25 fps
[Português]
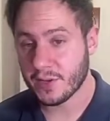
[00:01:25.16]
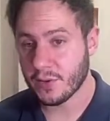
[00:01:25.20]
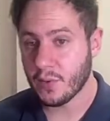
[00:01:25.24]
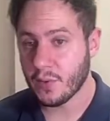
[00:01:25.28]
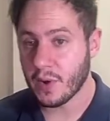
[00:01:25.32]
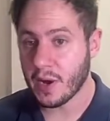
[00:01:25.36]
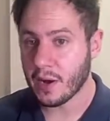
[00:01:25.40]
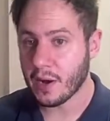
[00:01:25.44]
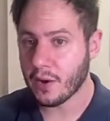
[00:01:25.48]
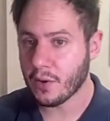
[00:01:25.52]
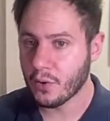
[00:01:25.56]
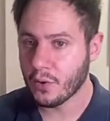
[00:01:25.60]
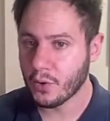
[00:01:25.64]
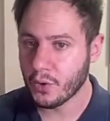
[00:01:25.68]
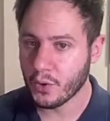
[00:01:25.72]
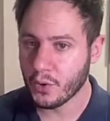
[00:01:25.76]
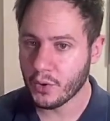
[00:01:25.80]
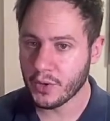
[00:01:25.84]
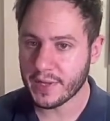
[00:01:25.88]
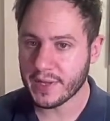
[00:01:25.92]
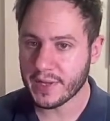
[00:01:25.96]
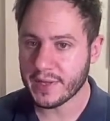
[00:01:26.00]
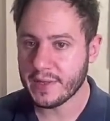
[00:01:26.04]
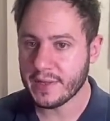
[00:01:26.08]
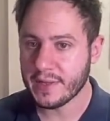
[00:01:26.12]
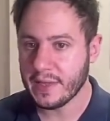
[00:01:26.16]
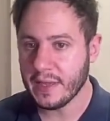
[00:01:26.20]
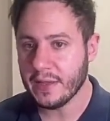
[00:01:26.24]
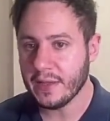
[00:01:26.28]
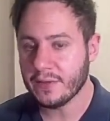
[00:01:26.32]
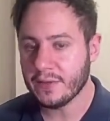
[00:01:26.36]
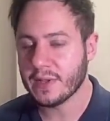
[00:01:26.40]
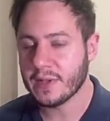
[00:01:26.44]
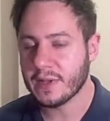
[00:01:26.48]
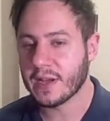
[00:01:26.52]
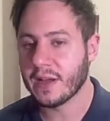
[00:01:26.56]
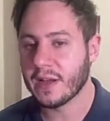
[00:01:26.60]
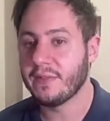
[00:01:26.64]
com a Crona
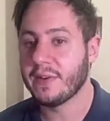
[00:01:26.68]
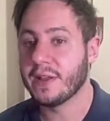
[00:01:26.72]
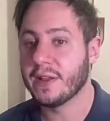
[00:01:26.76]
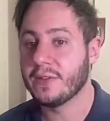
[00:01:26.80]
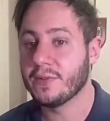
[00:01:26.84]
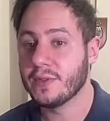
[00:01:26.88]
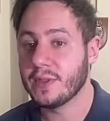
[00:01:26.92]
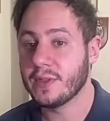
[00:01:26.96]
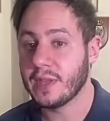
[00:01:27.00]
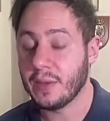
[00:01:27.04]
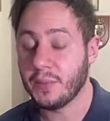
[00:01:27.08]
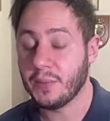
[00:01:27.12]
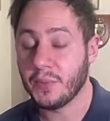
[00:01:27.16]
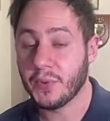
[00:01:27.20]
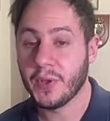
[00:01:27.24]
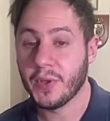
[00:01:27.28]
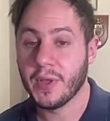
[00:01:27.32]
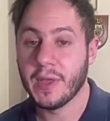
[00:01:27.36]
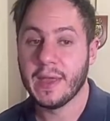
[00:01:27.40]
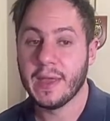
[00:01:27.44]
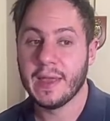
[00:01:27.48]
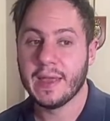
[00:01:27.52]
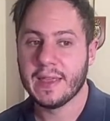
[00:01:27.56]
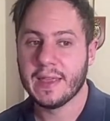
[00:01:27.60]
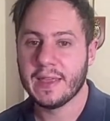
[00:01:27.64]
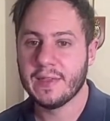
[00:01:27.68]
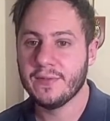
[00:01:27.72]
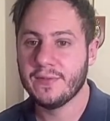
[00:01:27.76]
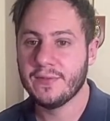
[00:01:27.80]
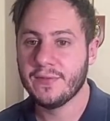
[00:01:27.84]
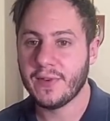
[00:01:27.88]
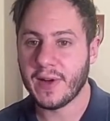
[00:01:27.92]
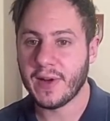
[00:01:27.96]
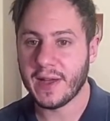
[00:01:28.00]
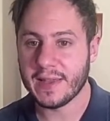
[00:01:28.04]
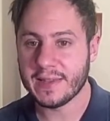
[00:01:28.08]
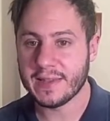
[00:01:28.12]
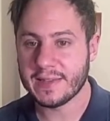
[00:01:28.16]
dentro da Caverna do Tempo, que
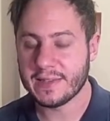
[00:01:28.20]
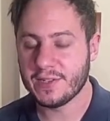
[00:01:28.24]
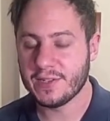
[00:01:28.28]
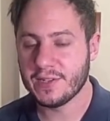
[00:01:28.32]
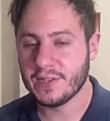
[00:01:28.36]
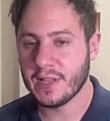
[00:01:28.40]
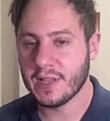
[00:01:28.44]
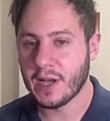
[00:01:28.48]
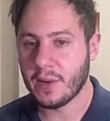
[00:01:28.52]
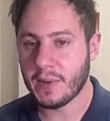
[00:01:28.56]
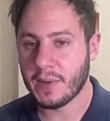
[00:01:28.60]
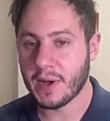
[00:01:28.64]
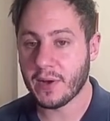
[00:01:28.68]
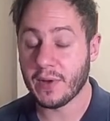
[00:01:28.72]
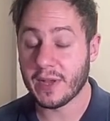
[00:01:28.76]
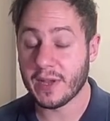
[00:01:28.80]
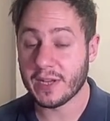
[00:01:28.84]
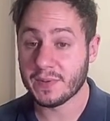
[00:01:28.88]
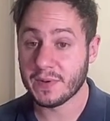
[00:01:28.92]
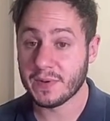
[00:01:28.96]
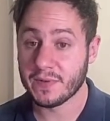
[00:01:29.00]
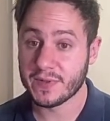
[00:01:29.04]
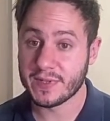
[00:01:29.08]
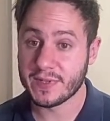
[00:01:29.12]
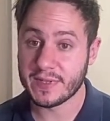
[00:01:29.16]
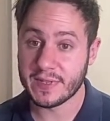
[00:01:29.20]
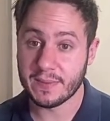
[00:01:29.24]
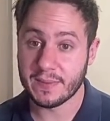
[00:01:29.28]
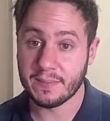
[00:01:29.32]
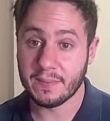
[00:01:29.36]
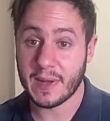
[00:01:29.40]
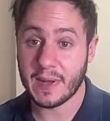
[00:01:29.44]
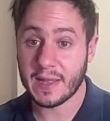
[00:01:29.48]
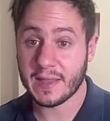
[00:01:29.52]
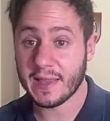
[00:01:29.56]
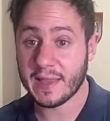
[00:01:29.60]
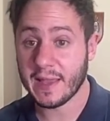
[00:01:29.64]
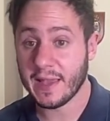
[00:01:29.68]
vai te dar uma quest para você
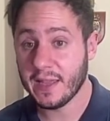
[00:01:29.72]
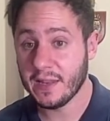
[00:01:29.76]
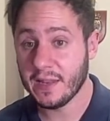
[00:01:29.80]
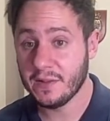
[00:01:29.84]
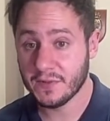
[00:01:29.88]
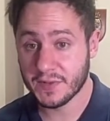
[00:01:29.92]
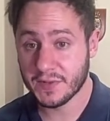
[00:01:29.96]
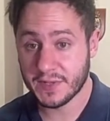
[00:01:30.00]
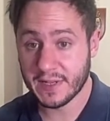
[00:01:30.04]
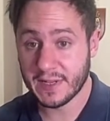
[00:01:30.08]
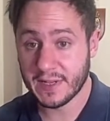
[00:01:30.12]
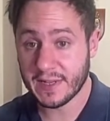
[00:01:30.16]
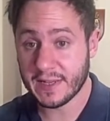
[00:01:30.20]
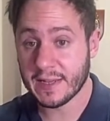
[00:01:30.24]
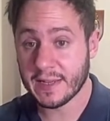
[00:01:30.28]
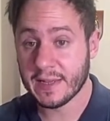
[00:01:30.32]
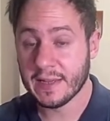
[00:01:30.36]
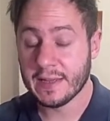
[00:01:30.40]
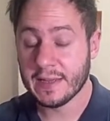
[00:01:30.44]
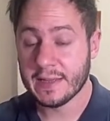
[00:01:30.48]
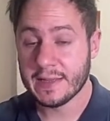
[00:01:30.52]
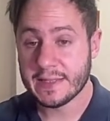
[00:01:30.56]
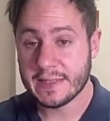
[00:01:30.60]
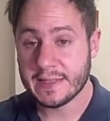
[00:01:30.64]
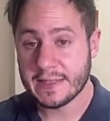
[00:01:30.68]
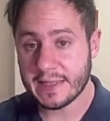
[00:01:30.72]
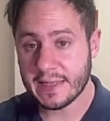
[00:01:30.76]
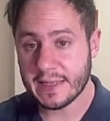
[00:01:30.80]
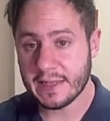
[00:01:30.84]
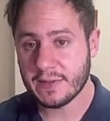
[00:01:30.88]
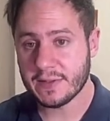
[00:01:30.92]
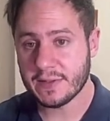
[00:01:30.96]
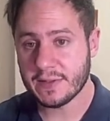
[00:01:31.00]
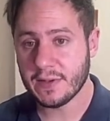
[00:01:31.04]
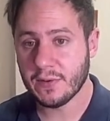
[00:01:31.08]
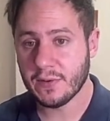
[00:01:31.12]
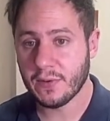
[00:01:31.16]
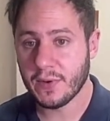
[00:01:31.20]
matar ele, você ganha
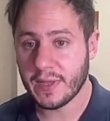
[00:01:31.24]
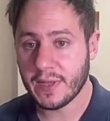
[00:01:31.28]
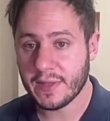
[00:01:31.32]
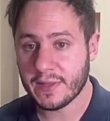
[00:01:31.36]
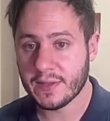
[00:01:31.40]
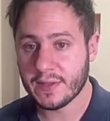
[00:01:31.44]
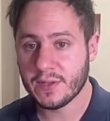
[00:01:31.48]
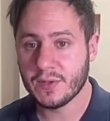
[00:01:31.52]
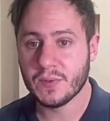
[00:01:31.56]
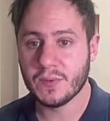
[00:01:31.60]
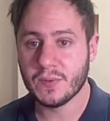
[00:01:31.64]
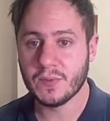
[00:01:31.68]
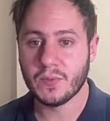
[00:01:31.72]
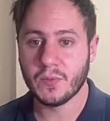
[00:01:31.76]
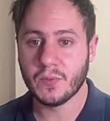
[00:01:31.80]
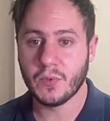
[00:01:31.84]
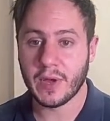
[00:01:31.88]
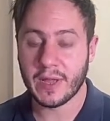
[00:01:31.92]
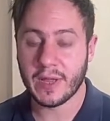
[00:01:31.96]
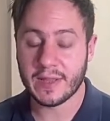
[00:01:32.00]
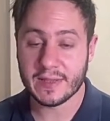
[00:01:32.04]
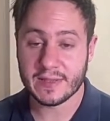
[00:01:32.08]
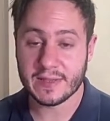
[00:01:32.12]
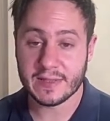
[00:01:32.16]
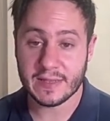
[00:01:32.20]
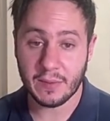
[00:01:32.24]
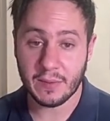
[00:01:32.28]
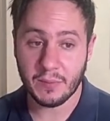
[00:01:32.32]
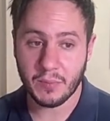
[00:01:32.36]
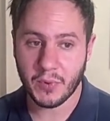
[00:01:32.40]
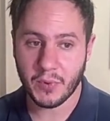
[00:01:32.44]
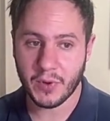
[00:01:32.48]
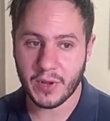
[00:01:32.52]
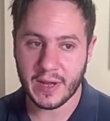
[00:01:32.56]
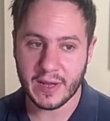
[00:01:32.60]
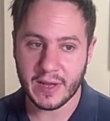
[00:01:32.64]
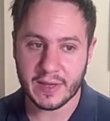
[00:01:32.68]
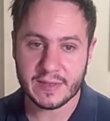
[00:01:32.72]
150 de moedas
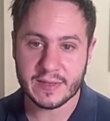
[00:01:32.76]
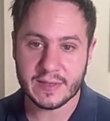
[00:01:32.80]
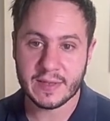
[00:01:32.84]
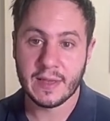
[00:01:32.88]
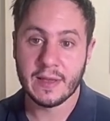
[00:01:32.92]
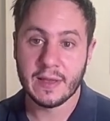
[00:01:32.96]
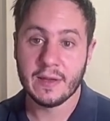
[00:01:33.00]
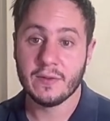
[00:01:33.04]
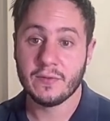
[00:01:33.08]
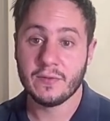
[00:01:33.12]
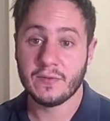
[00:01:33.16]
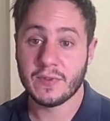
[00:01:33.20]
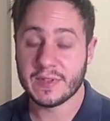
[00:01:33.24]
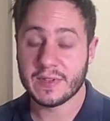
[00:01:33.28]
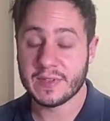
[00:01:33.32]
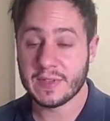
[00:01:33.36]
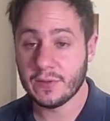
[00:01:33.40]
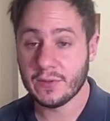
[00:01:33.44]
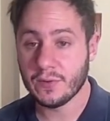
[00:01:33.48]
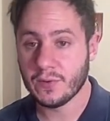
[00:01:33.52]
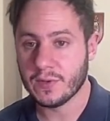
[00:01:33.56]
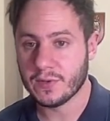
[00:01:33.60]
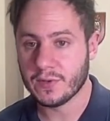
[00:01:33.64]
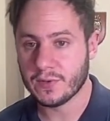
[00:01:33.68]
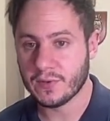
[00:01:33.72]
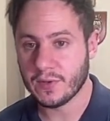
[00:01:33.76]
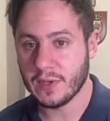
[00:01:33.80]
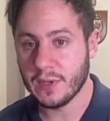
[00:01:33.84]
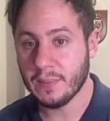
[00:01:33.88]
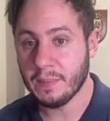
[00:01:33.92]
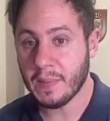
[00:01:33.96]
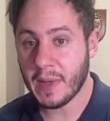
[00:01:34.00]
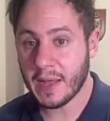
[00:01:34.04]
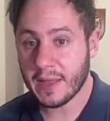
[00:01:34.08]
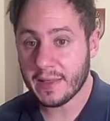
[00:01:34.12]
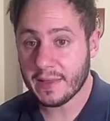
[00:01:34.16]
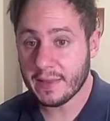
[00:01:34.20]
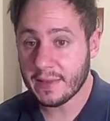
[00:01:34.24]
temporais fazendo isso. E
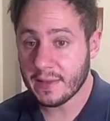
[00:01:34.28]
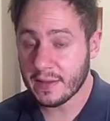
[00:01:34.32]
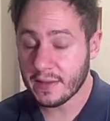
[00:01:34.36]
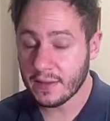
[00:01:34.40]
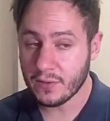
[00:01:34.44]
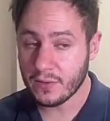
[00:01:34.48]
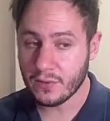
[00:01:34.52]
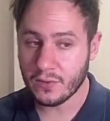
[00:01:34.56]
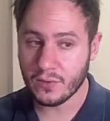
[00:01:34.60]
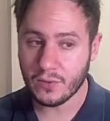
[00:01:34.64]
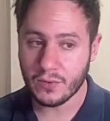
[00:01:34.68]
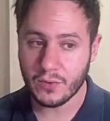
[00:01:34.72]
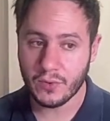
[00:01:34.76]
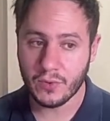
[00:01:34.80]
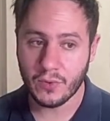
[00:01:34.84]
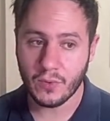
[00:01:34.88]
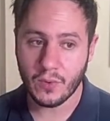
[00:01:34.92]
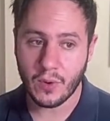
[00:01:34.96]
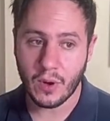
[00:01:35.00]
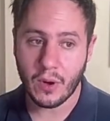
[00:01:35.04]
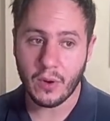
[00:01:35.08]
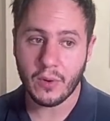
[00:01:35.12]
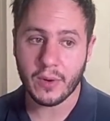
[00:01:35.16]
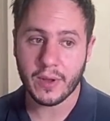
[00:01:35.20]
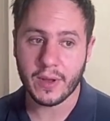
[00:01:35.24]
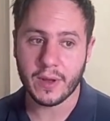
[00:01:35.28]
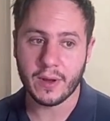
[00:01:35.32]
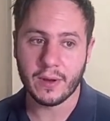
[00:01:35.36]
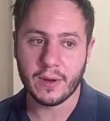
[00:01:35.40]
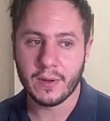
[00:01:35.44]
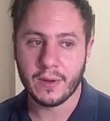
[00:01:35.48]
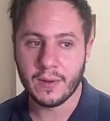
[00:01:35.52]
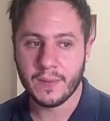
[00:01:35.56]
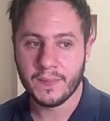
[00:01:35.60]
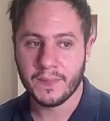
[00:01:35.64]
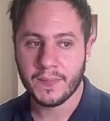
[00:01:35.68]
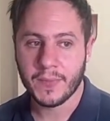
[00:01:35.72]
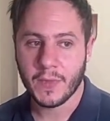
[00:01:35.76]
matando o Doomwalker,
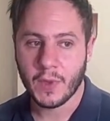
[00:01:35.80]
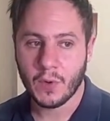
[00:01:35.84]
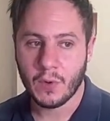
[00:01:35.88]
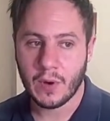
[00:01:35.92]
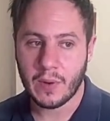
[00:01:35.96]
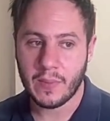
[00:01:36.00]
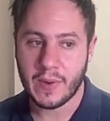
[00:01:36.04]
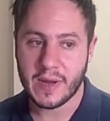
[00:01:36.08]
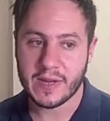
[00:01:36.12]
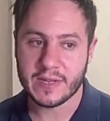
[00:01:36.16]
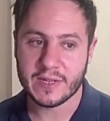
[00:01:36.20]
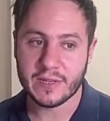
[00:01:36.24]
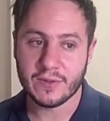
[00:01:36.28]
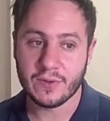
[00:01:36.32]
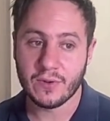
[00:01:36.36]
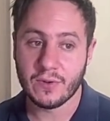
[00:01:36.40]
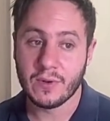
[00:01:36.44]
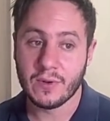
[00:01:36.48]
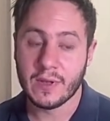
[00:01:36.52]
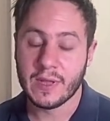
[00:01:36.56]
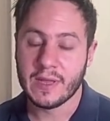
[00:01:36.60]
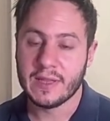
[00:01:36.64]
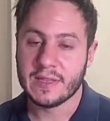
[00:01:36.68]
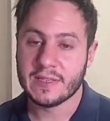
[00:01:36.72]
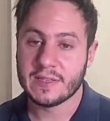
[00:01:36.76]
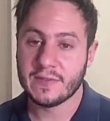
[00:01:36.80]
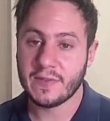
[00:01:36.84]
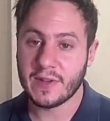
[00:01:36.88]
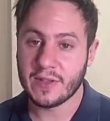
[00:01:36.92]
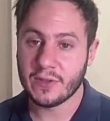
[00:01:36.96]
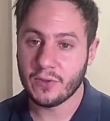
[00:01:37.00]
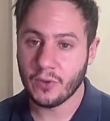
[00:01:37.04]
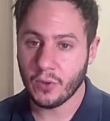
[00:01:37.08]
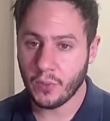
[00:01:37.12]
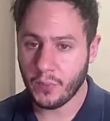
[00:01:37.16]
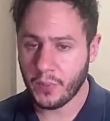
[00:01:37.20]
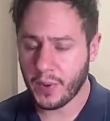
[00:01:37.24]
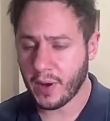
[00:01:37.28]
o Amargedon, você vai
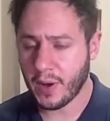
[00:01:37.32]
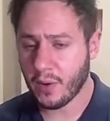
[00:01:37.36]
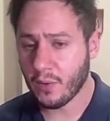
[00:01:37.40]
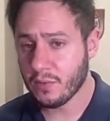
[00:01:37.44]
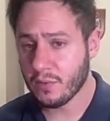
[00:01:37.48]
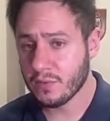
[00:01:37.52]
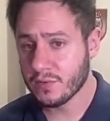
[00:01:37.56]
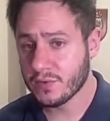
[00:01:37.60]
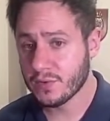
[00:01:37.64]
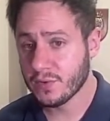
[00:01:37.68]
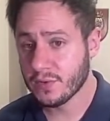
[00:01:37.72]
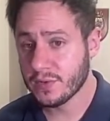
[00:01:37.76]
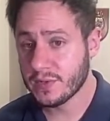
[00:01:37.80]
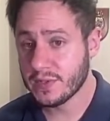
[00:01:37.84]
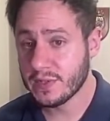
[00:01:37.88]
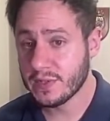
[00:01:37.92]
dropar alguns loots